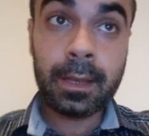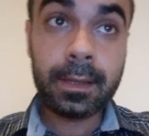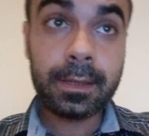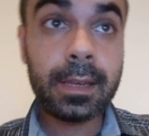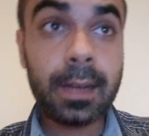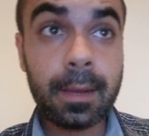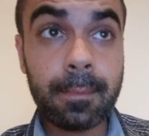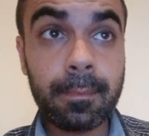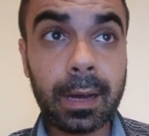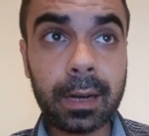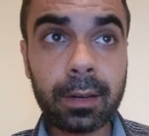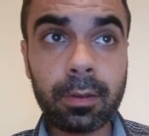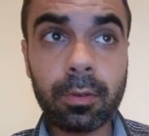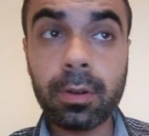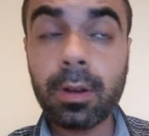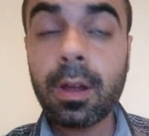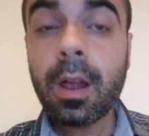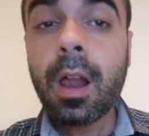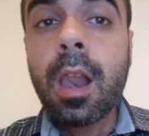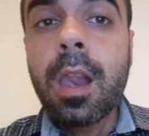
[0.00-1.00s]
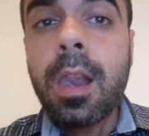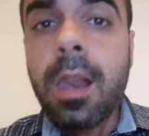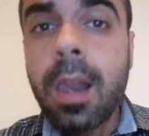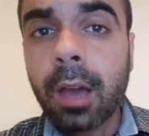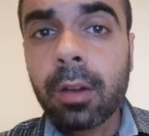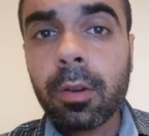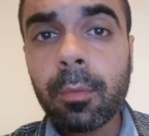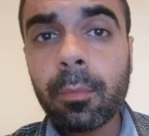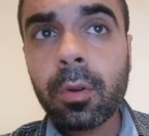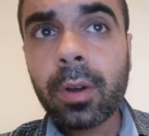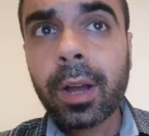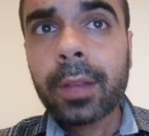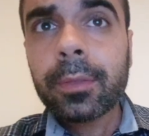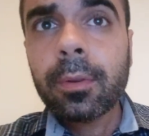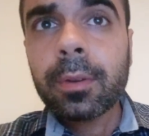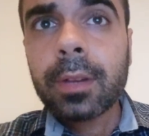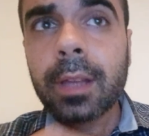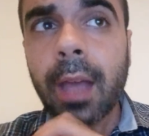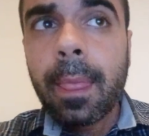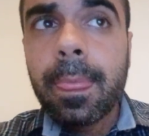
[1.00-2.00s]
Sin embargo, la
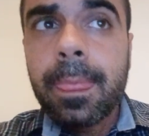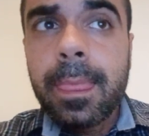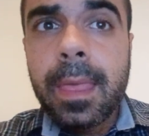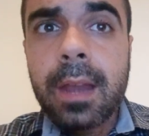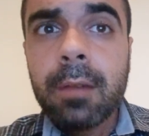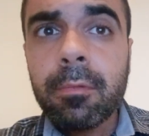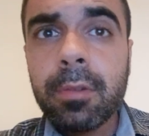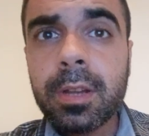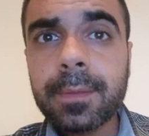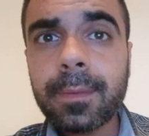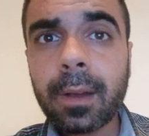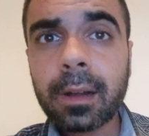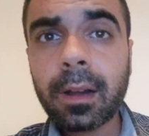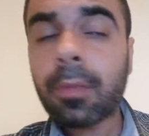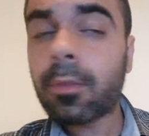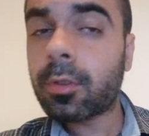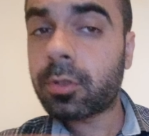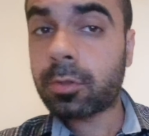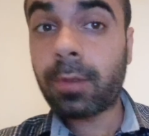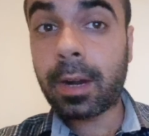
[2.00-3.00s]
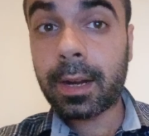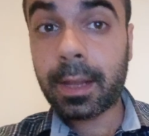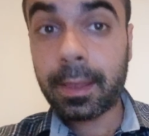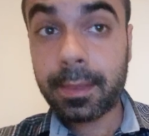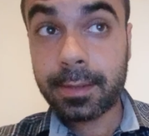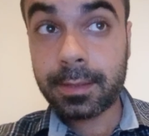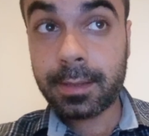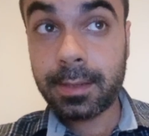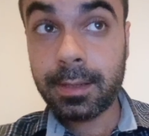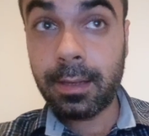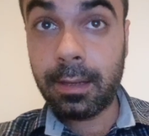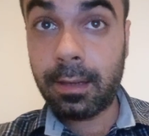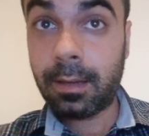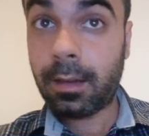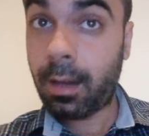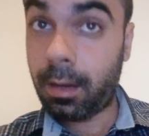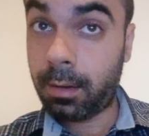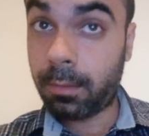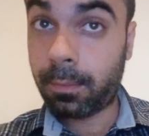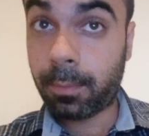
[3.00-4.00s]
convocatoria de Luis Fernando Suárez, sí,
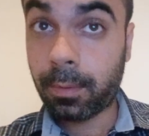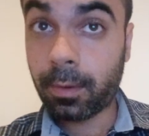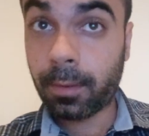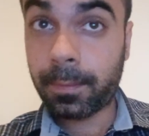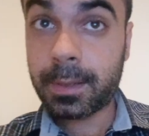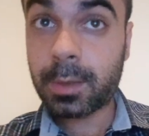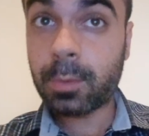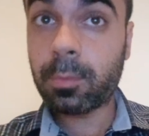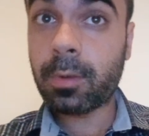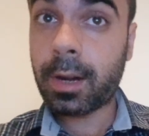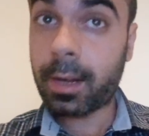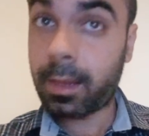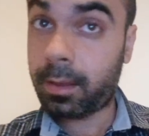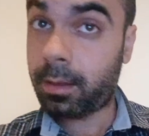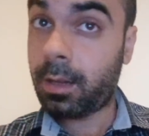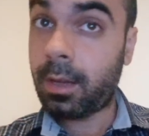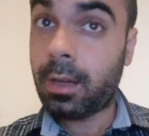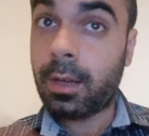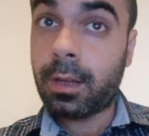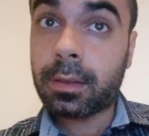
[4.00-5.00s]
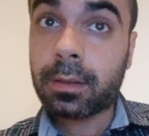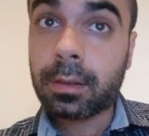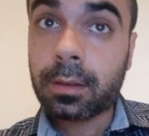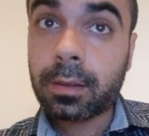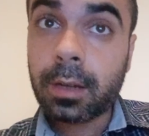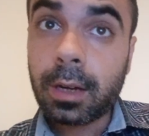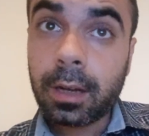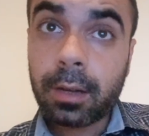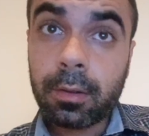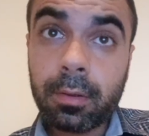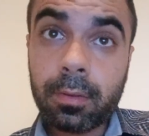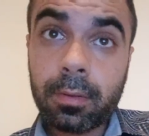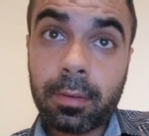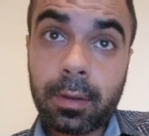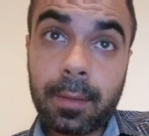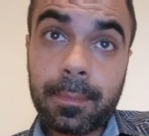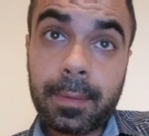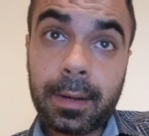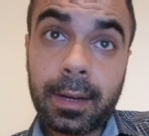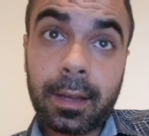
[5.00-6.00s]
el profe Suárez,
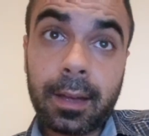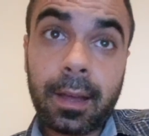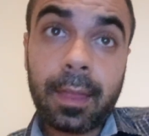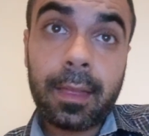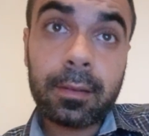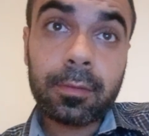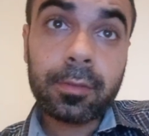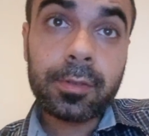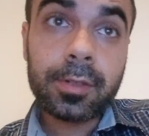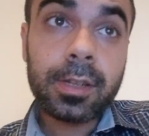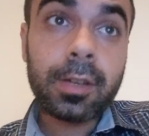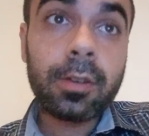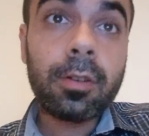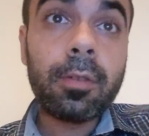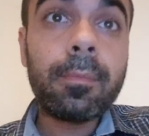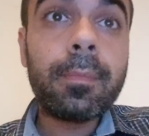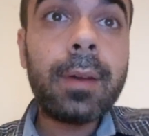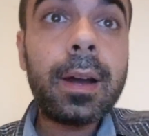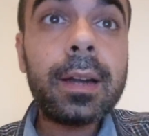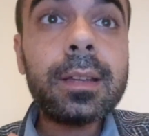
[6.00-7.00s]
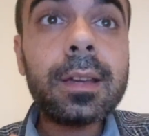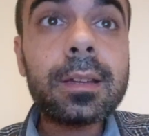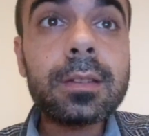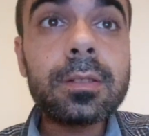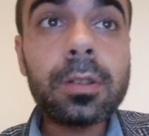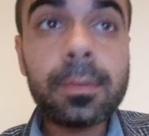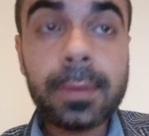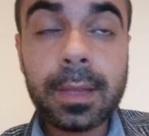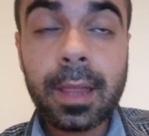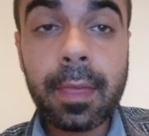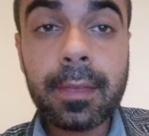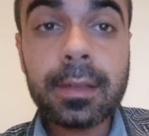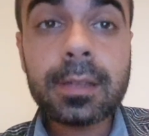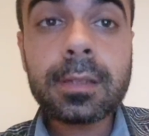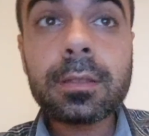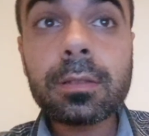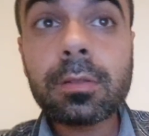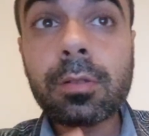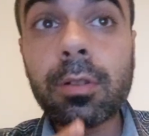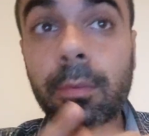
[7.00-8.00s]
trajo aparejada consigo varias
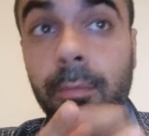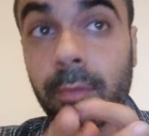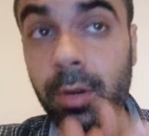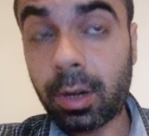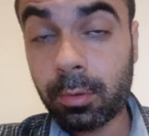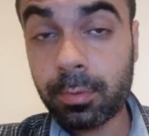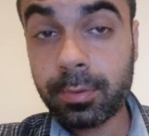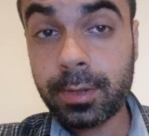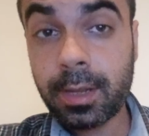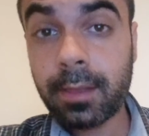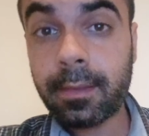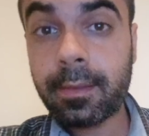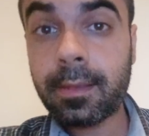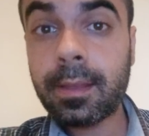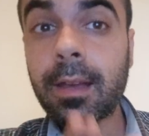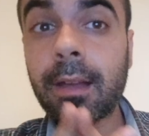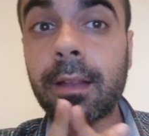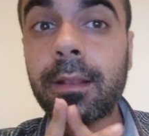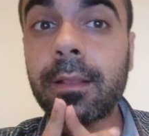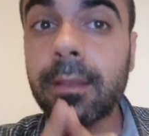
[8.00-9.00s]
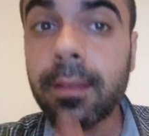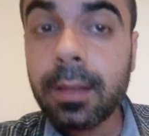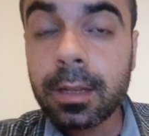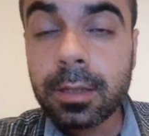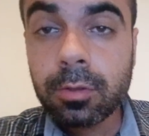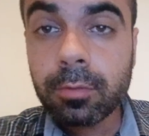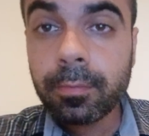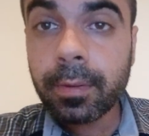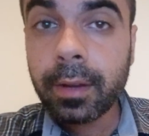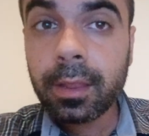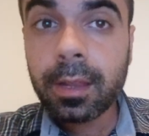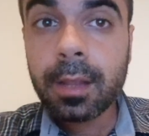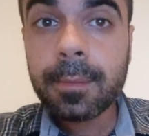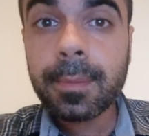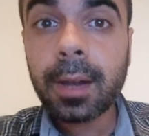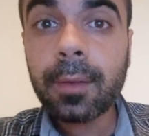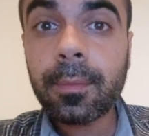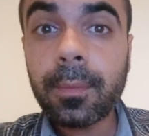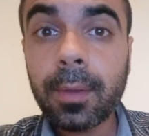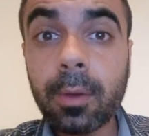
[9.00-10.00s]
novedades como la ausencia de su
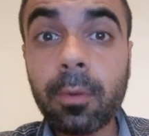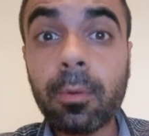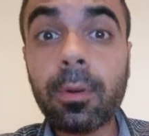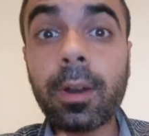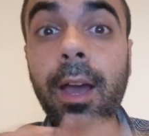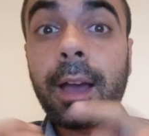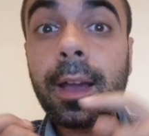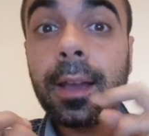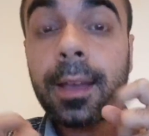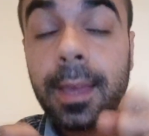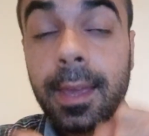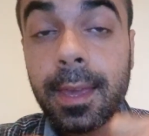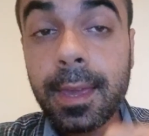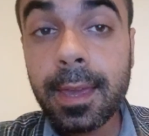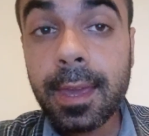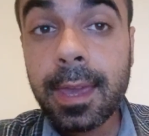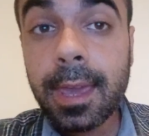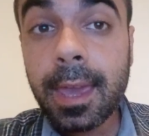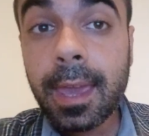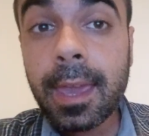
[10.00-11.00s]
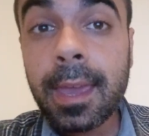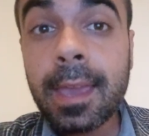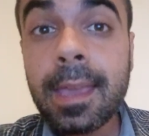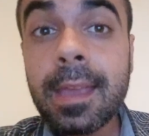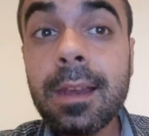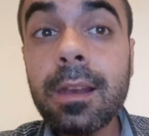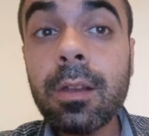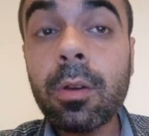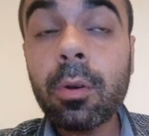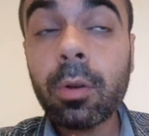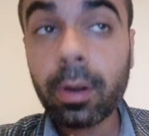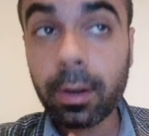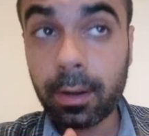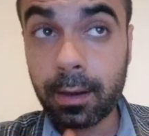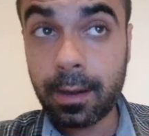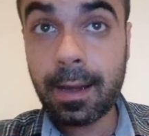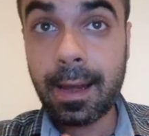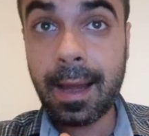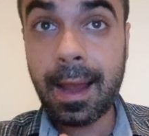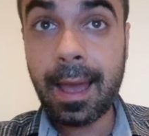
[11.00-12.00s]
principal figura, Keylor
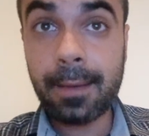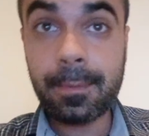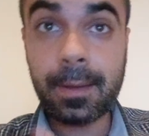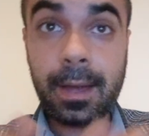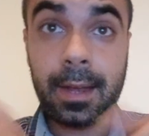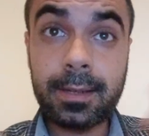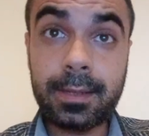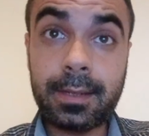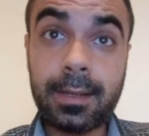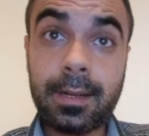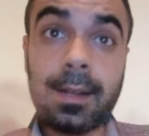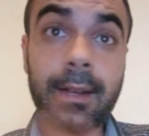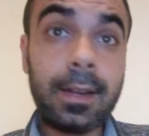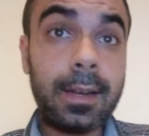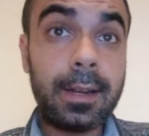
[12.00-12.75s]
Navas.